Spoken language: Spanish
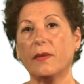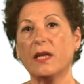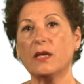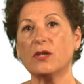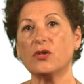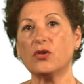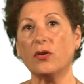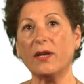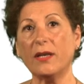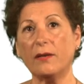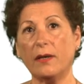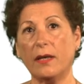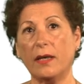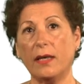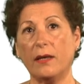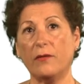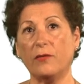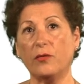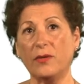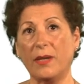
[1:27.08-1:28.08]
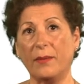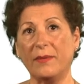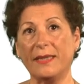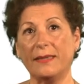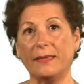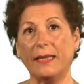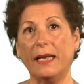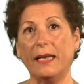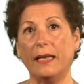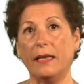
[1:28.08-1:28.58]
son eh,
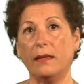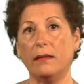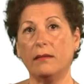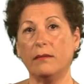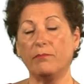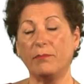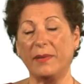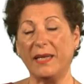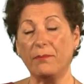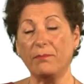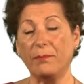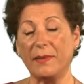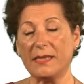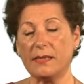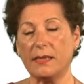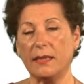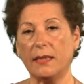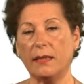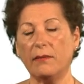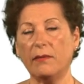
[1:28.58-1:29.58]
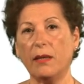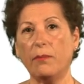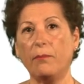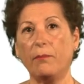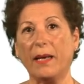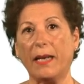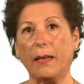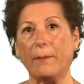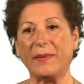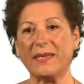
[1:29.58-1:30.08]
fundamentales, imprescindibles
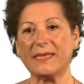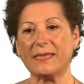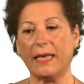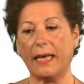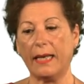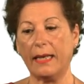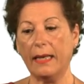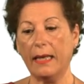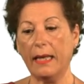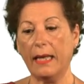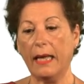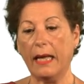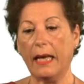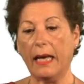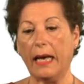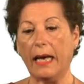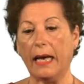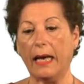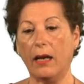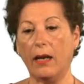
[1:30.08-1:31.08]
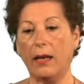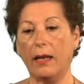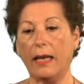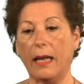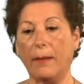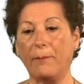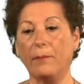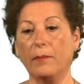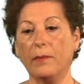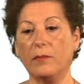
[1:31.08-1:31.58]
para pasar a
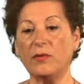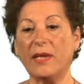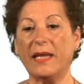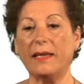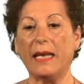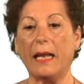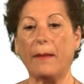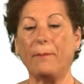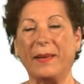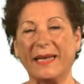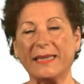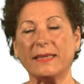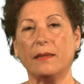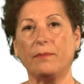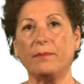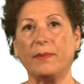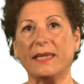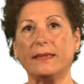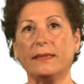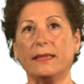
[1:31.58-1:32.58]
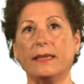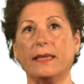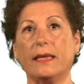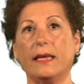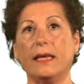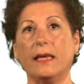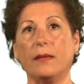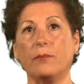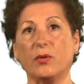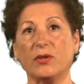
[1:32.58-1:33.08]
una de las partes
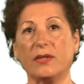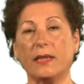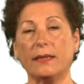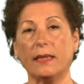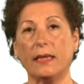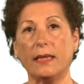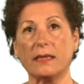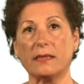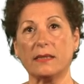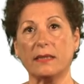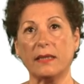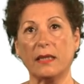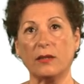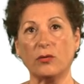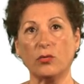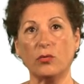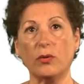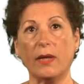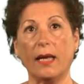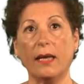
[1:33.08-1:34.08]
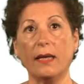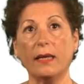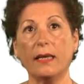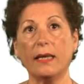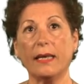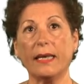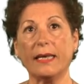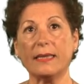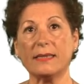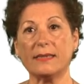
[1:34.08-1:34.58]
prácticas importantes de la asignatura,
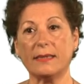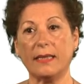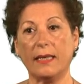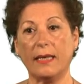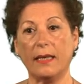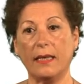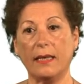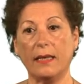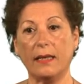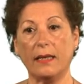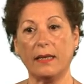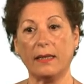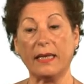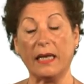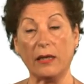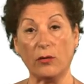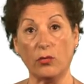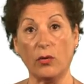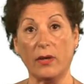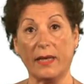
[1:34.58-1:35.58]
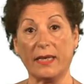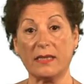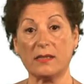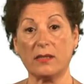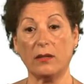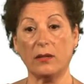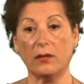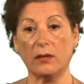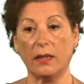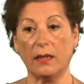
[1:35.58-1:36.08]
que es el cálculo de
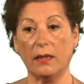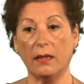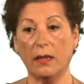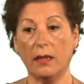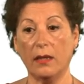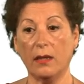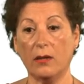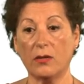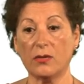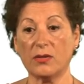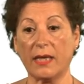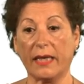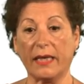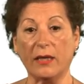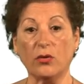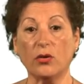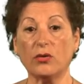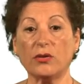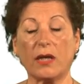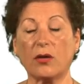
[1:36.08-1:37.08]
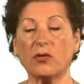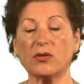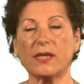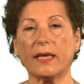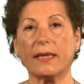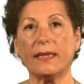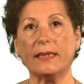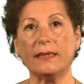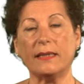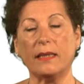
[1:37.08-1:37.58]
raciones. O sea, que no es otra
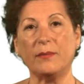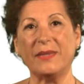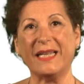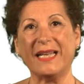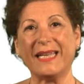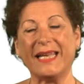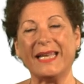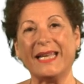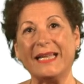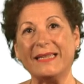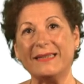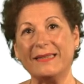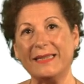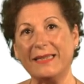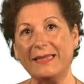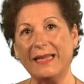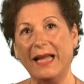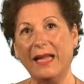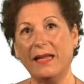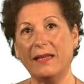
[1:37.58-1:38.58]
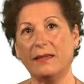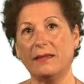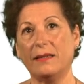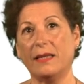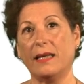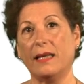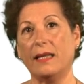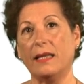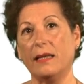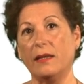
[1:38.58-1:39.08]
cosa que determinar qué cantidad
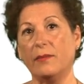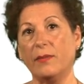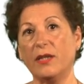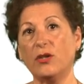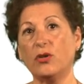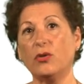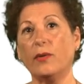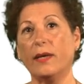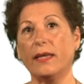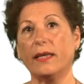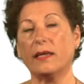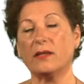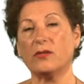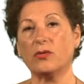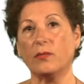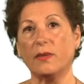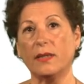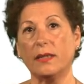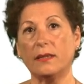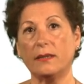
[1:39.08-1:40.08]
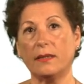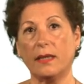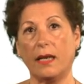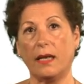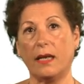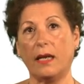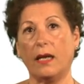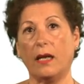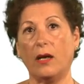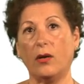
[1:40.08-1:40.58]
de cada alimento hay que
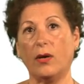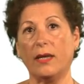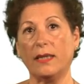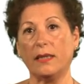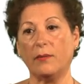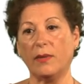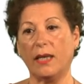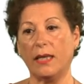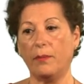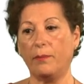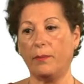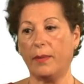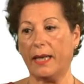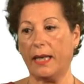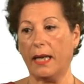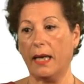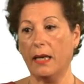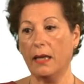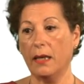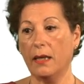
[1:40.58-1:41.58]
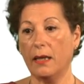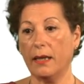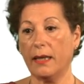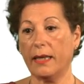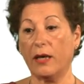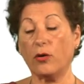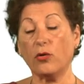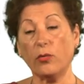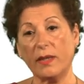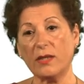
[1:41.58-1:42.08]
suministrar a los animales para
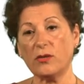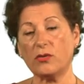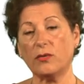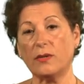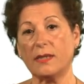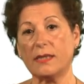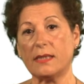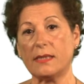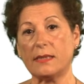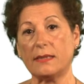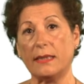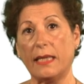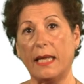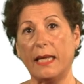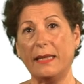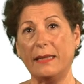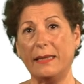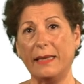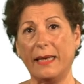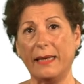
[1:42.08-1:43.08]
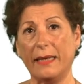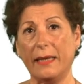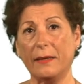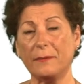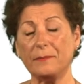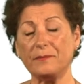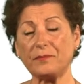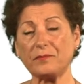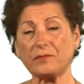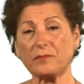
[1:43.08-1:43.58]
que cubran sus necesidades diarias
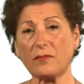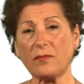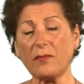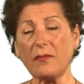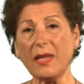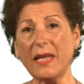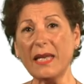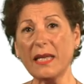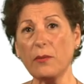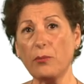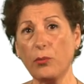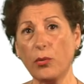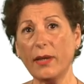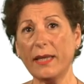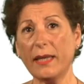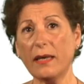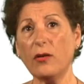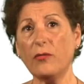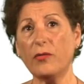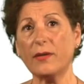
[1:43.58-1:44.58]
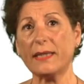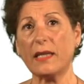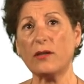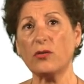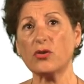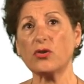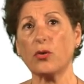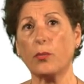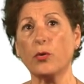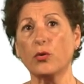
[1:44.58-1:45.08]
y puedan
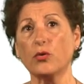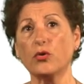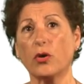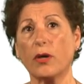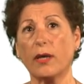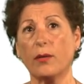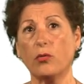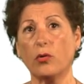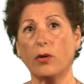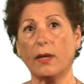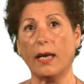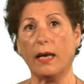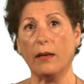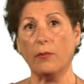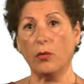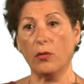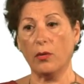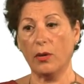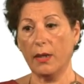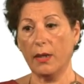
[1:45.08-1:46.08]
ofertarnos esos productos que buscamos.